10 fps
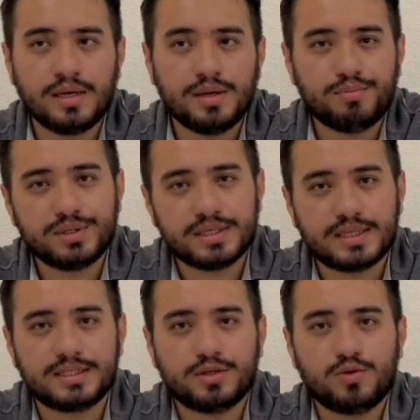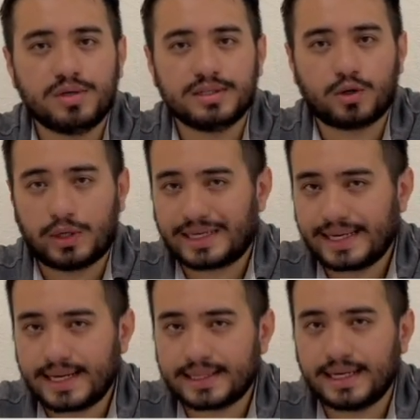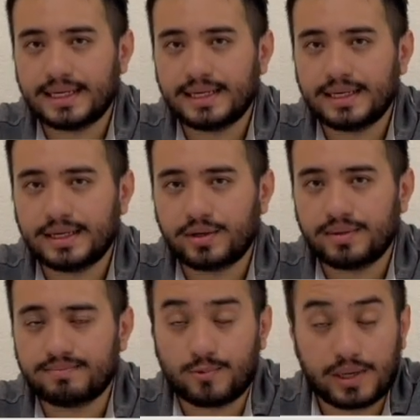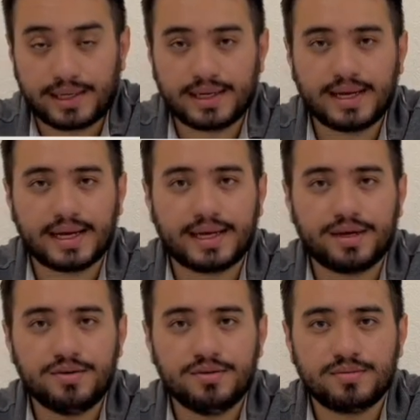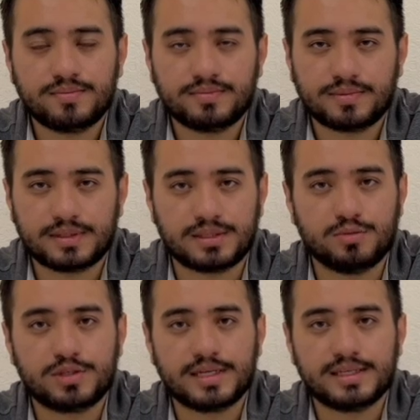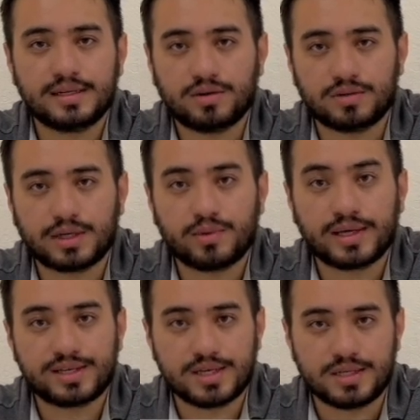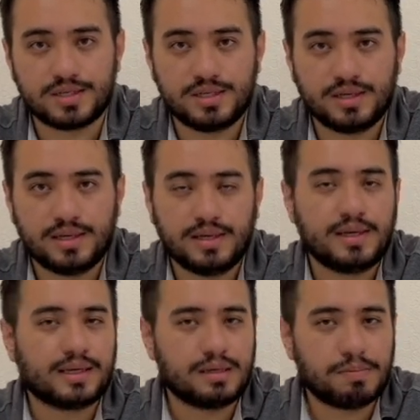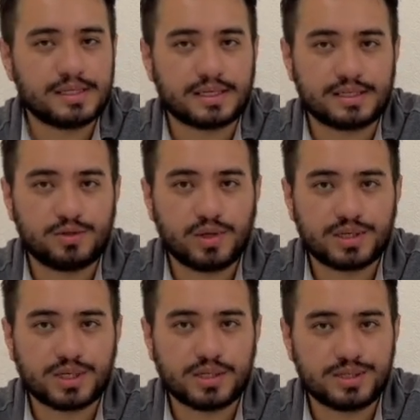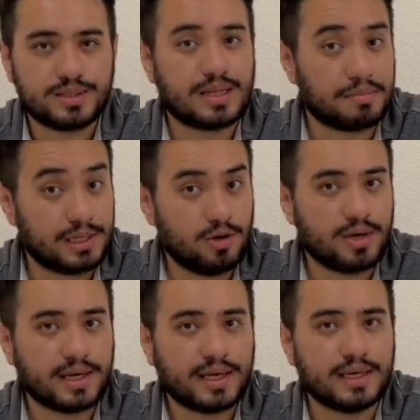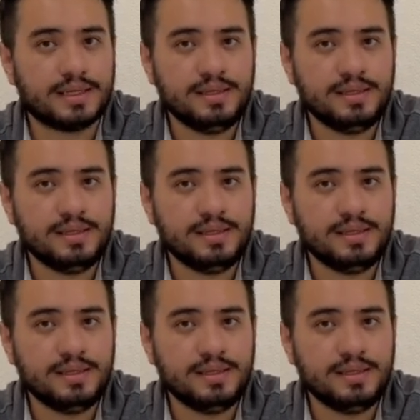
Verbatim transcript: pues está seguro ante cualquier ataque, cualquier hackeo que se busque hacer contra un exchange. ¿Qué pasa? Que si un exchange también lo hackean,